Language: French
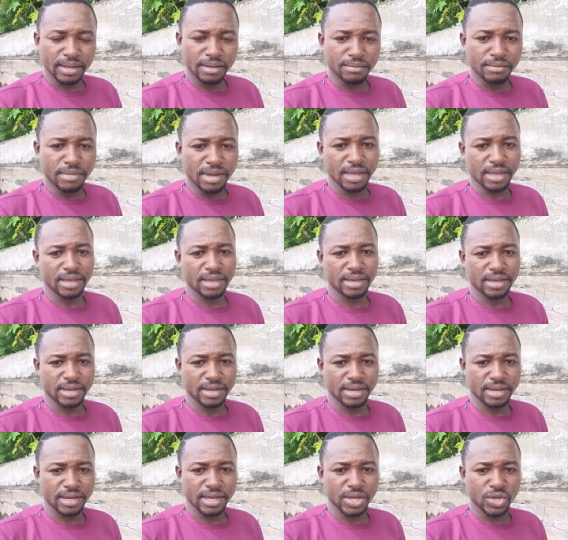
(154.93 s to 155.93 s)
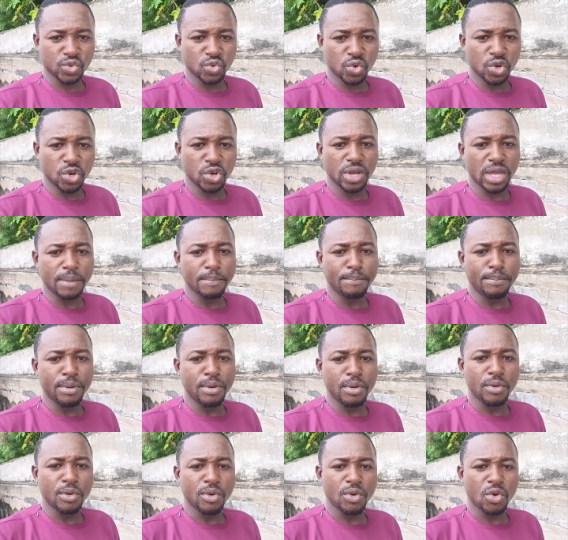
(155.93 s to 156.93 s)
Mais soyons un
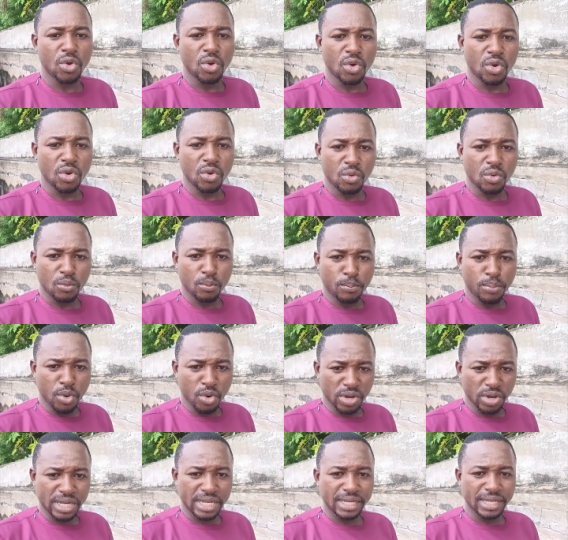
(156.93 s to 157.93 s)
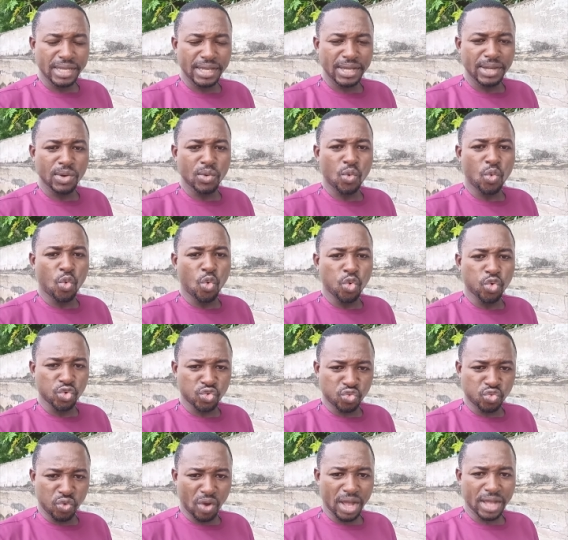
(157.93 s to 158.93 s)
peu polis,
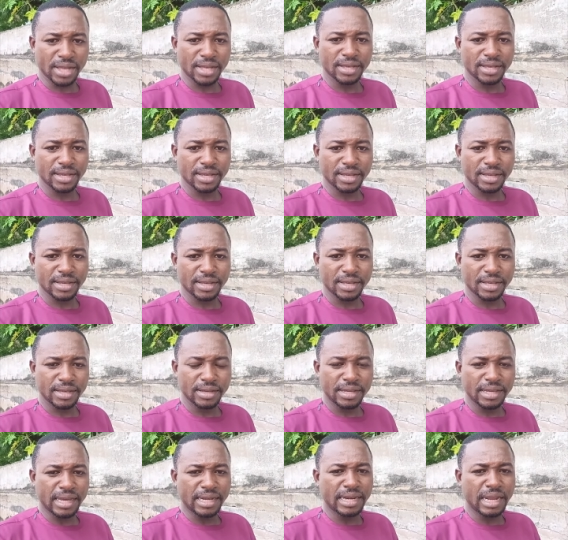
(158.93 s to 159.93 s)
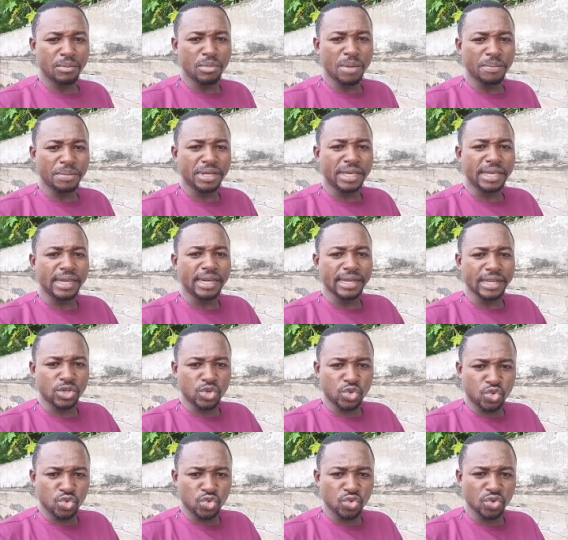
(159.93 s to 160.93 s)
courtois. Il y en a même qui crient
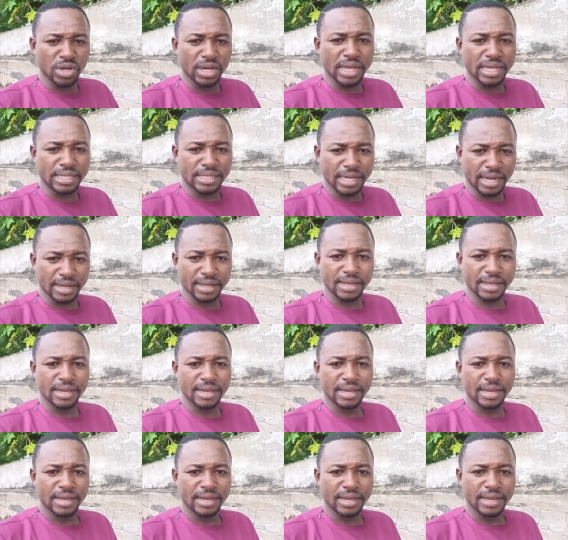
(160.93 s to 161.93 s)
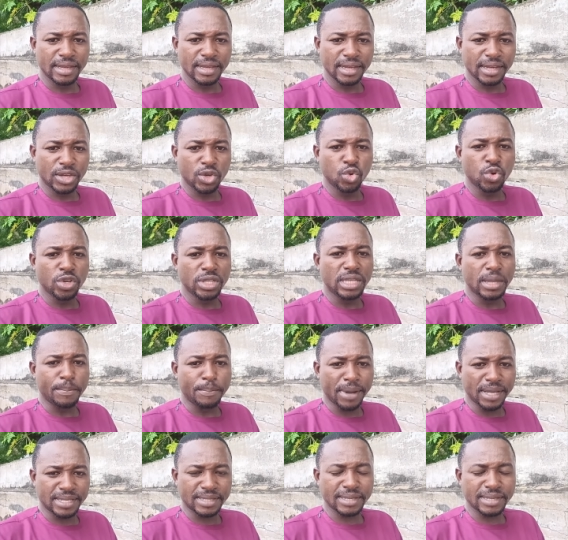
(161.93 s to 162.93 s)
sur les gens qui le
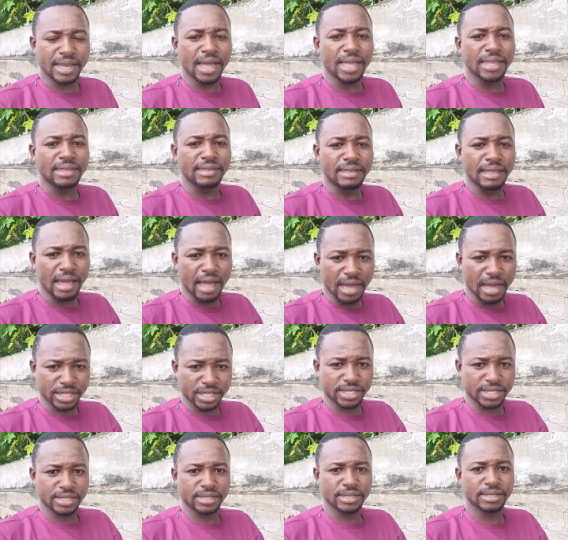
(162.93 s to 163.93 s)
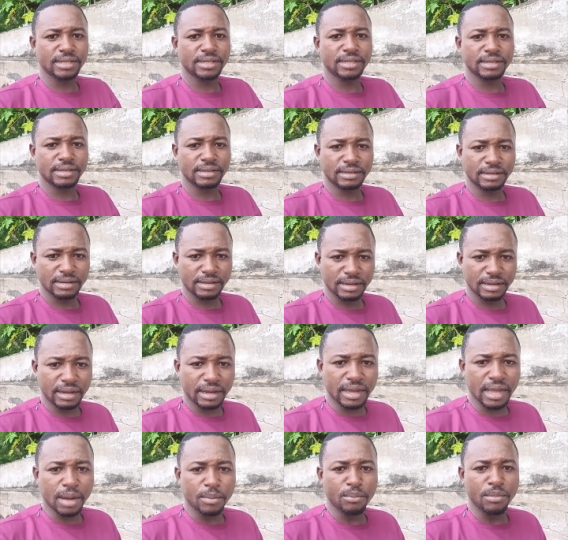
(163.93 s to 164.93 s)
dépassent en âge,
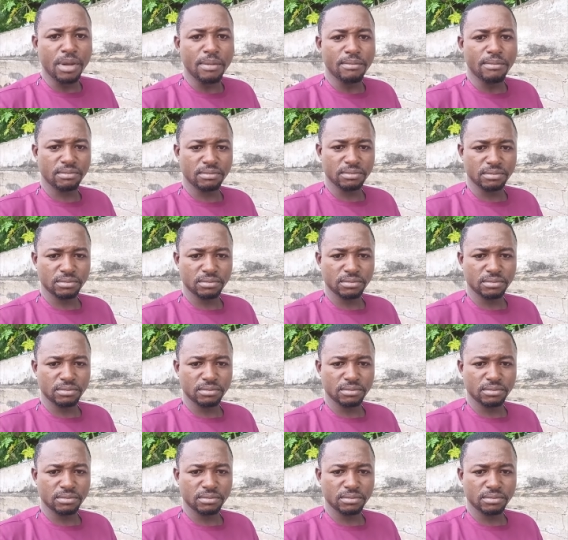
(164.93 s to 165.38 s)
quand même.